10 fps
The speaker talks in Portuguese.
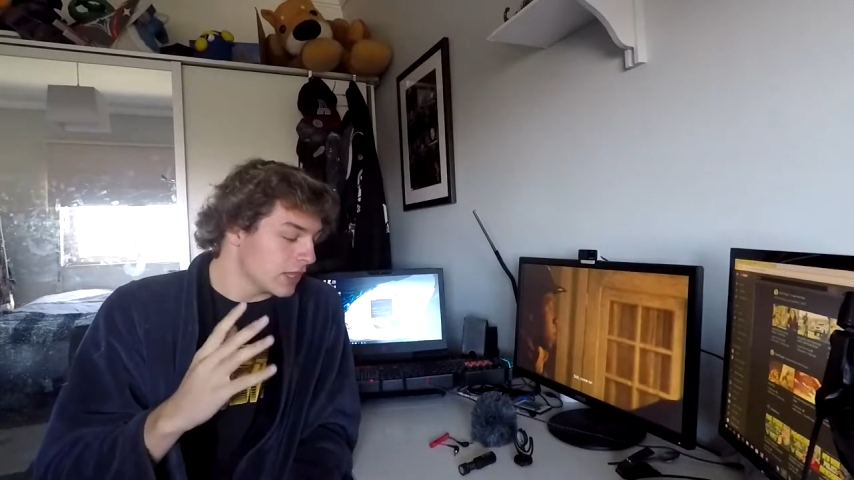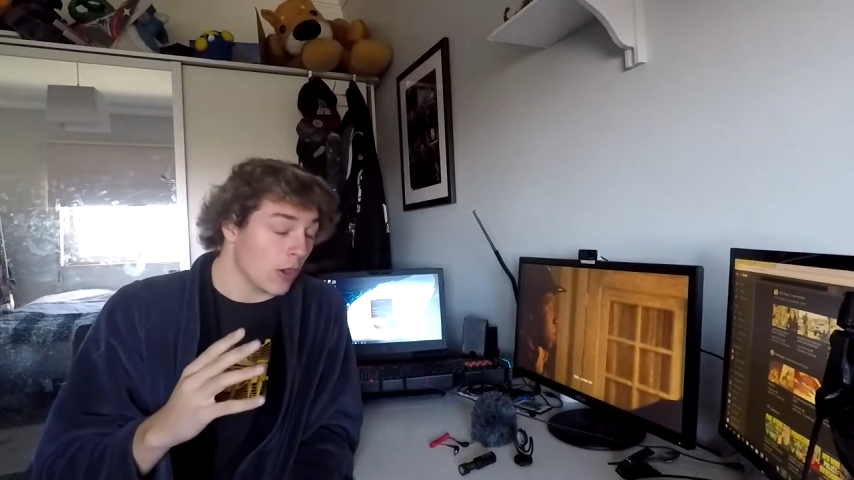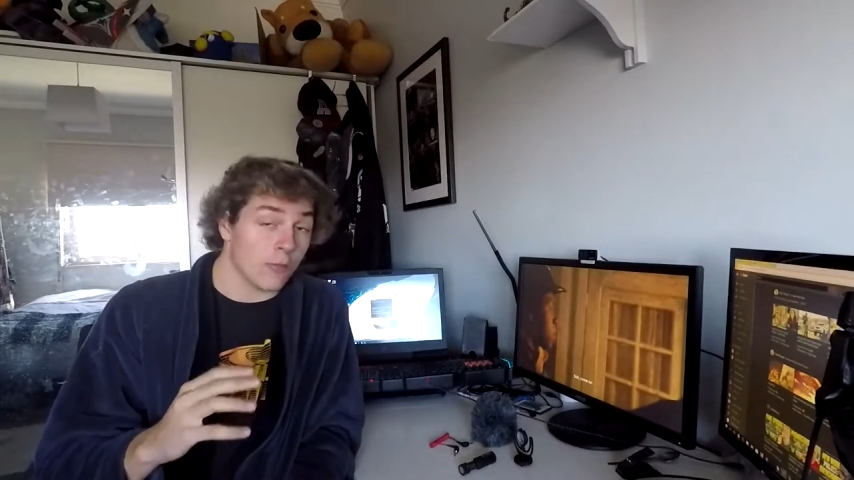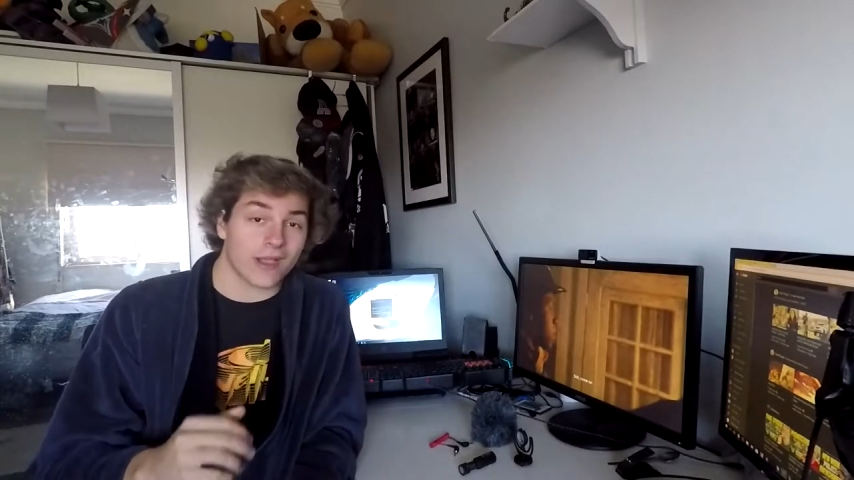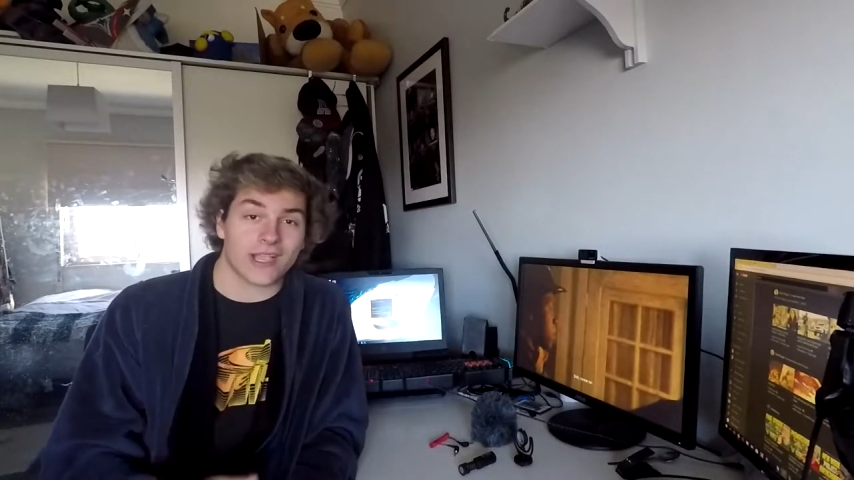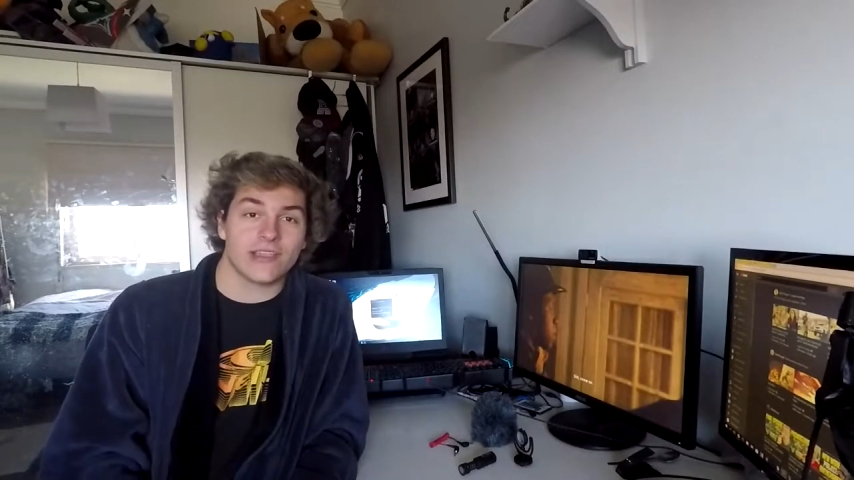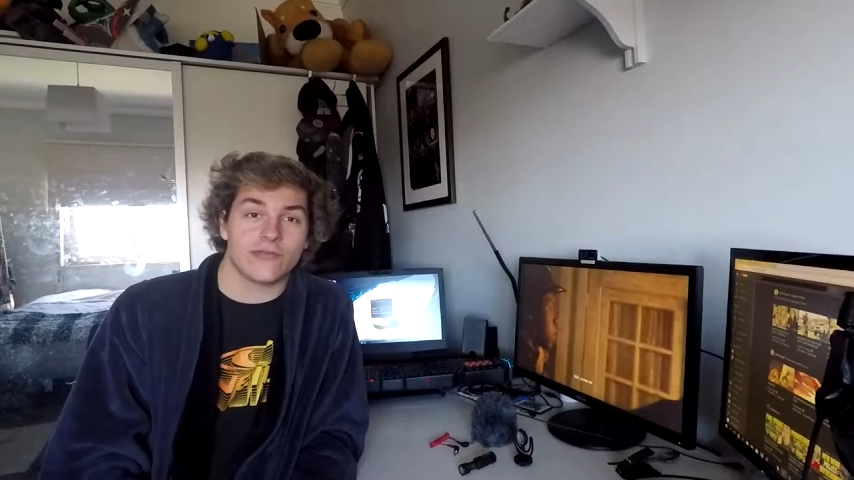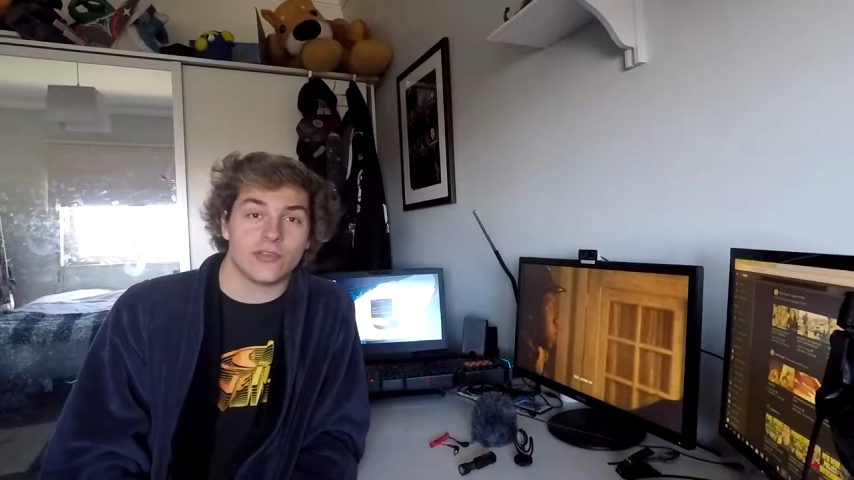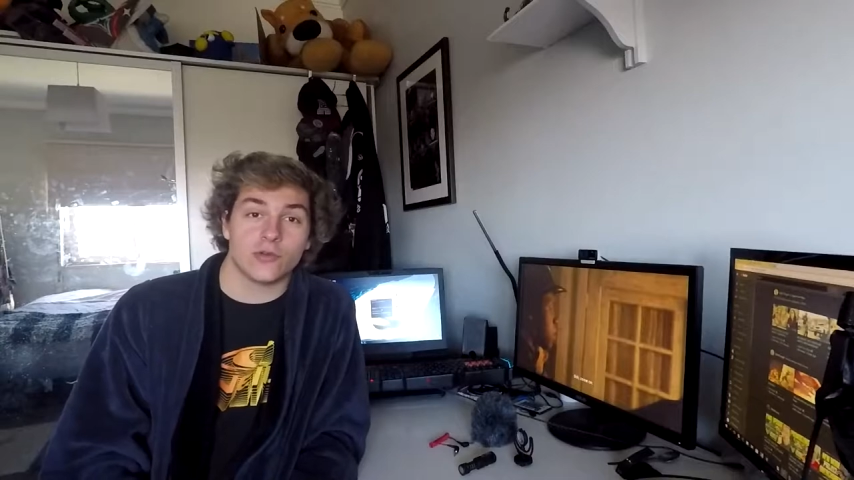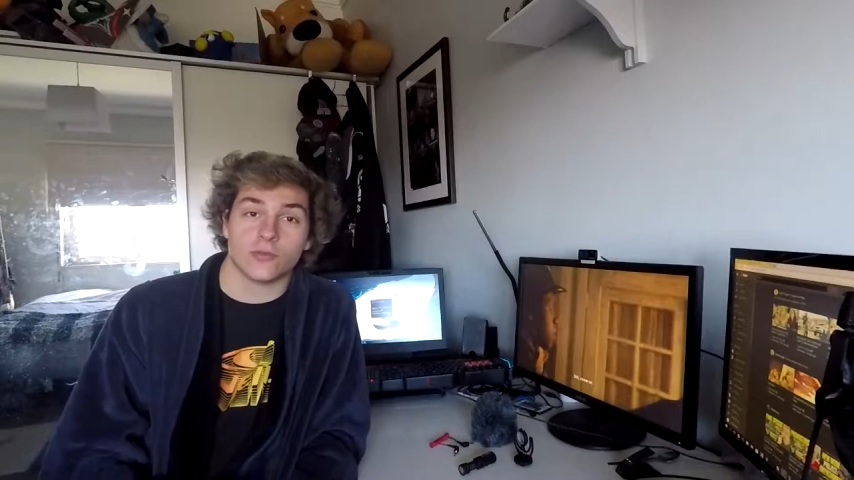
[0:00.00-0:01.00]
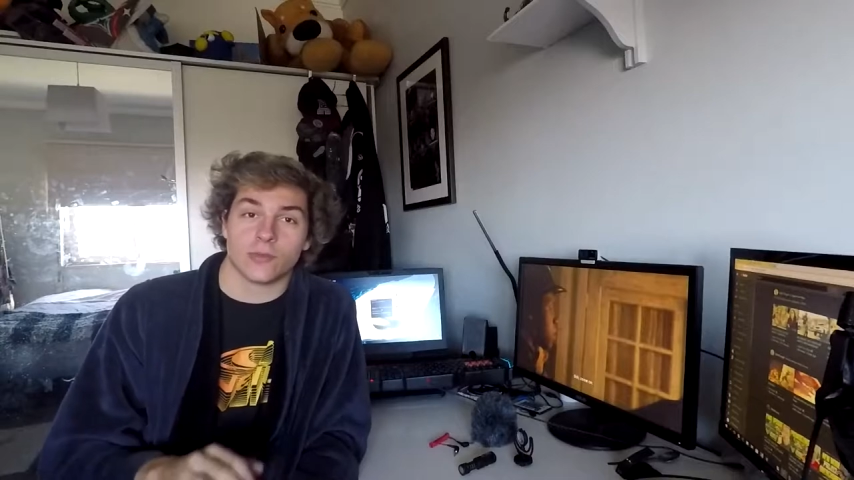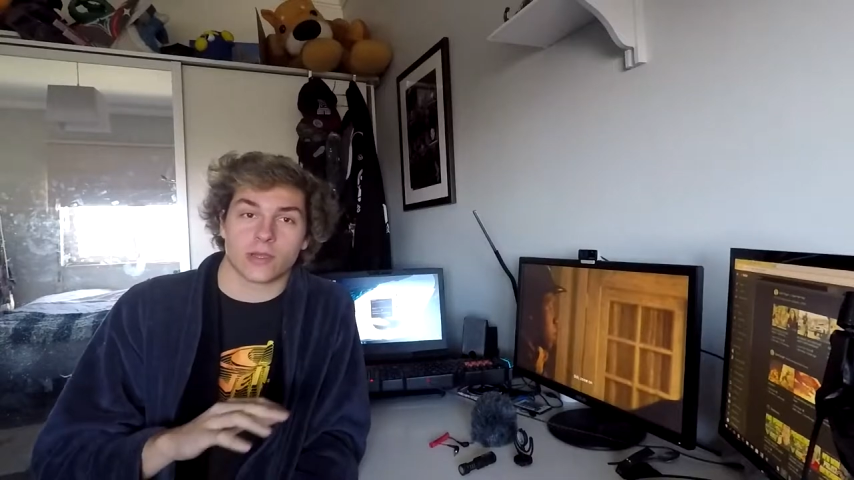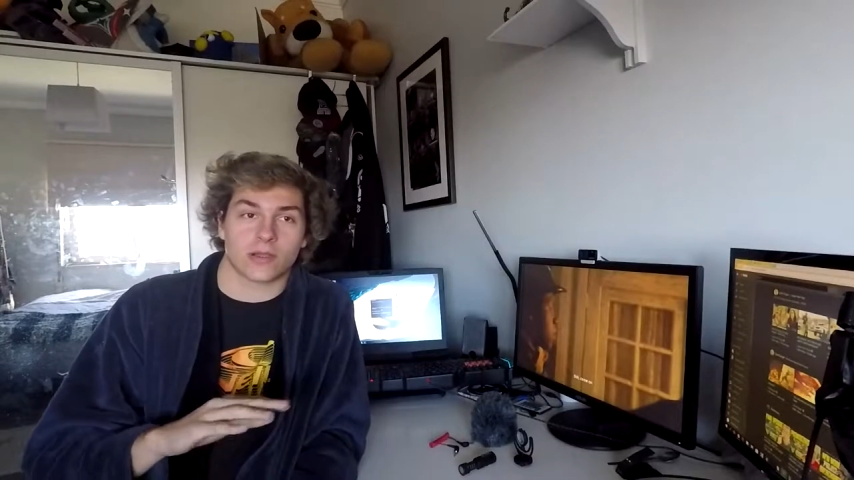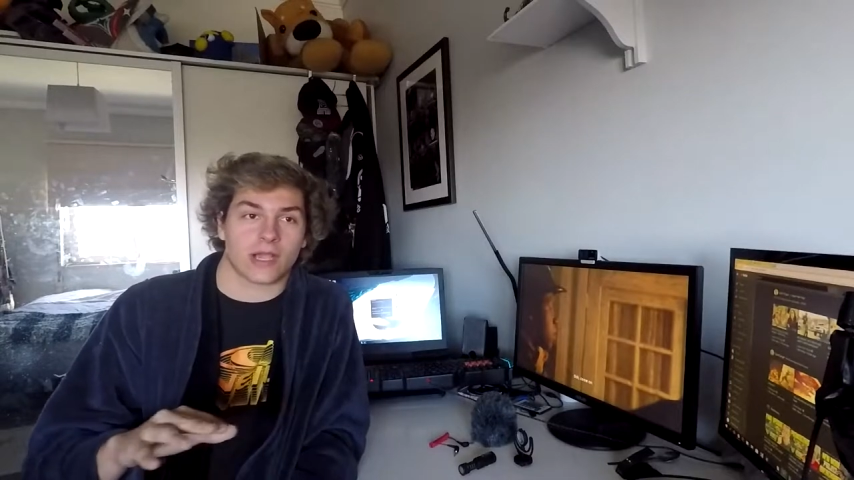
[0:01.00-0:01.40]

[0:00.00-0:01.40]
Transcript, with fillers: É uma review, uma